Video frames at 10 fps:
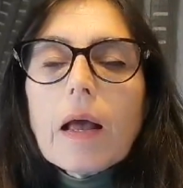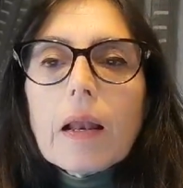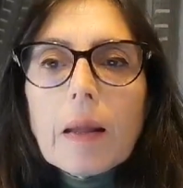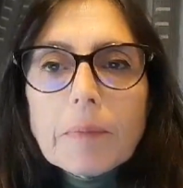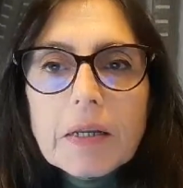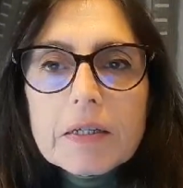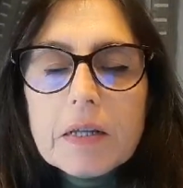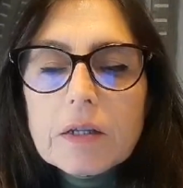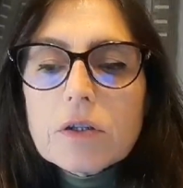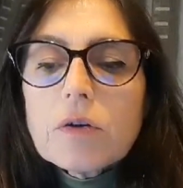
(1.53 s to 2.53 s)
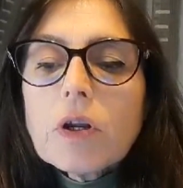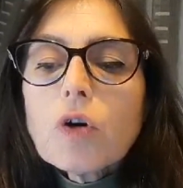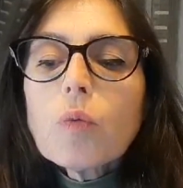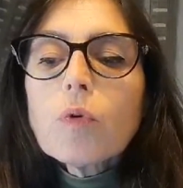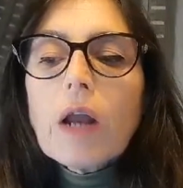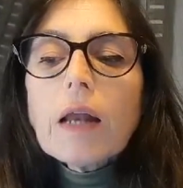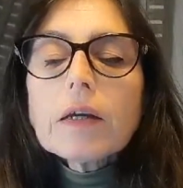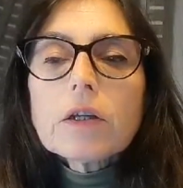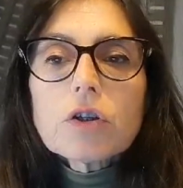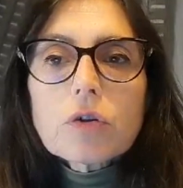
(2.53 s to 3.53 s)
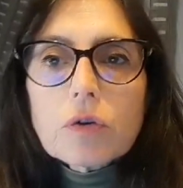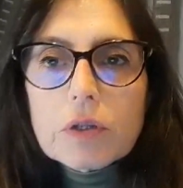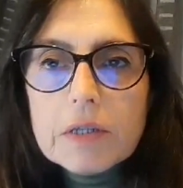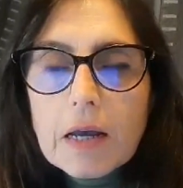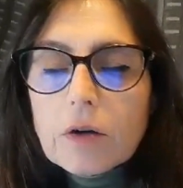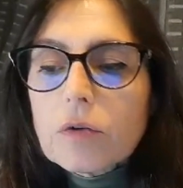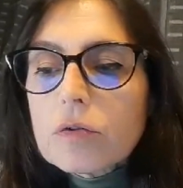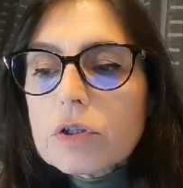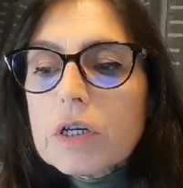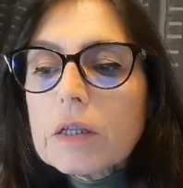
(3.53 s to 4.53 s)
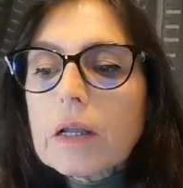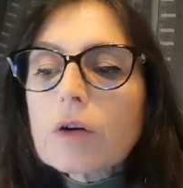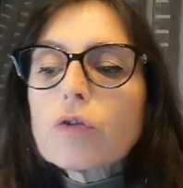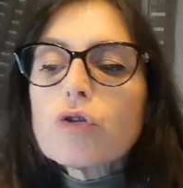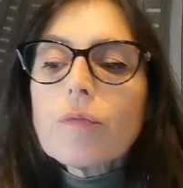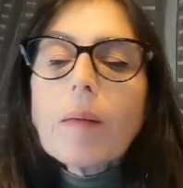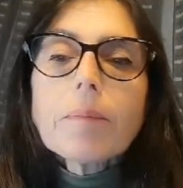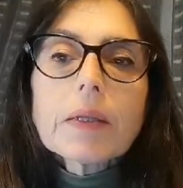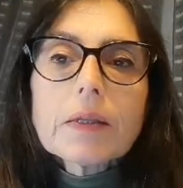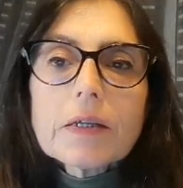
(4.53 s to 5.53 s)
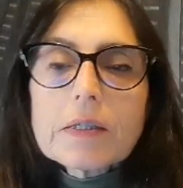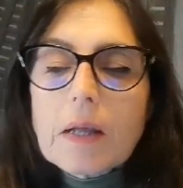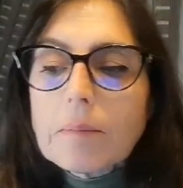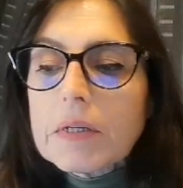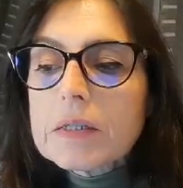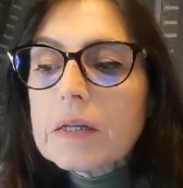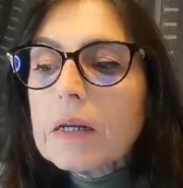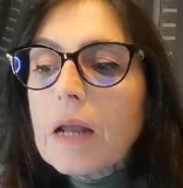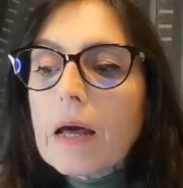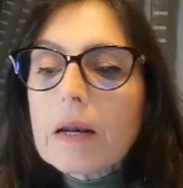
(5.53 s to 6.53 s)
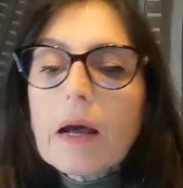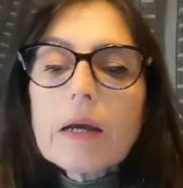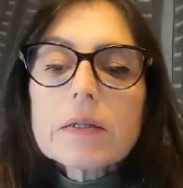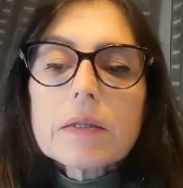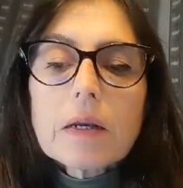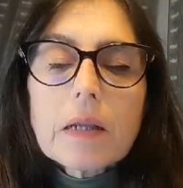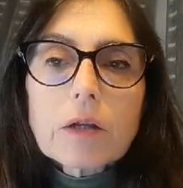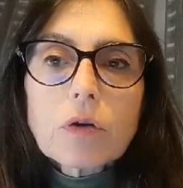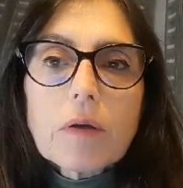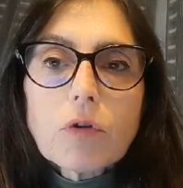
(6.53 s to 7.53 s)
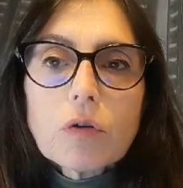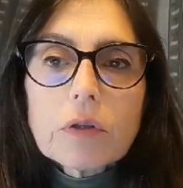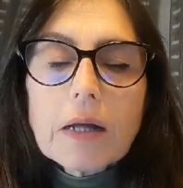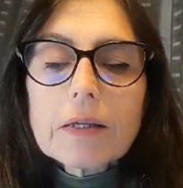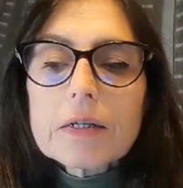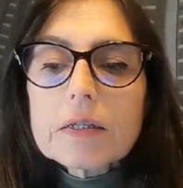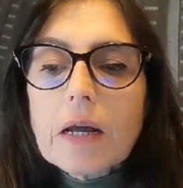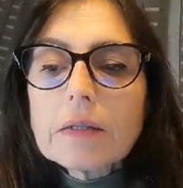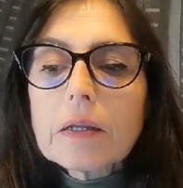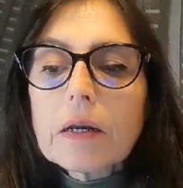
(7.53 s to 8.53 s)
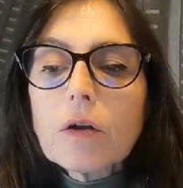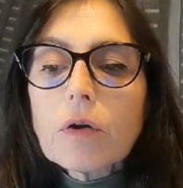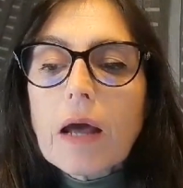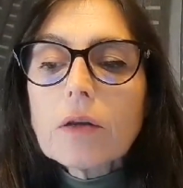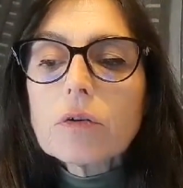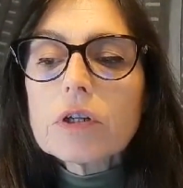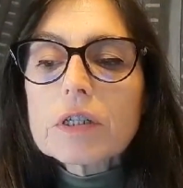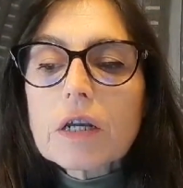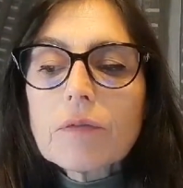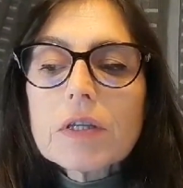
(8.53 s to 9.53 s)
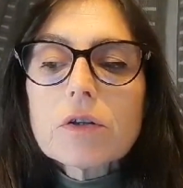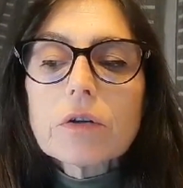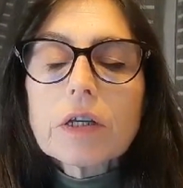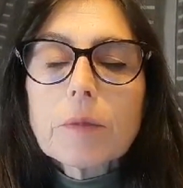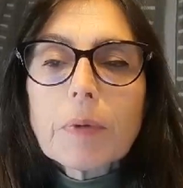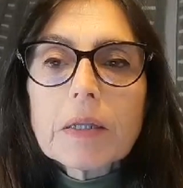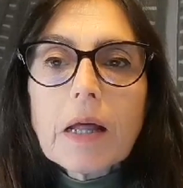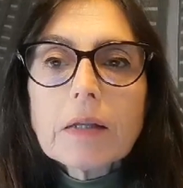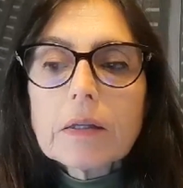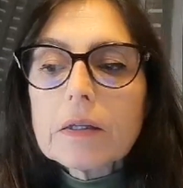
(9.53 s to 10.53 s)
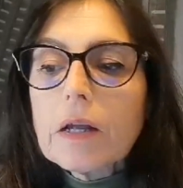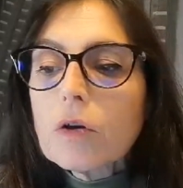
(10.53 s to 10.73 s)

L'amministrazione comunale di Scorzè con sindaco Giovan Battista Mestriner ha esternato la volontà di estendere l'orario di servizio dei dipendenti del